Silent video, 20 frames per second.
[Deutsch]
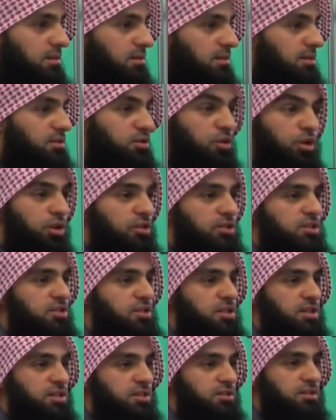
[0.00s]
Das gehört sich
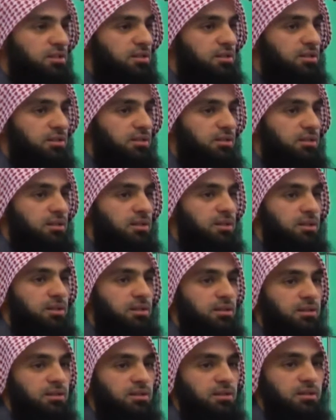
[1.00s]
nicht.
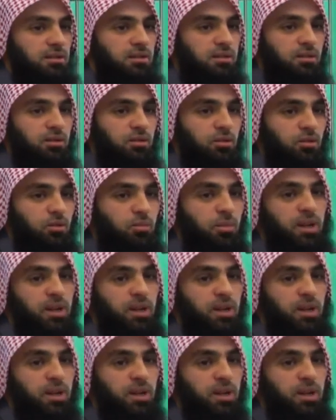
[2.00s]
Und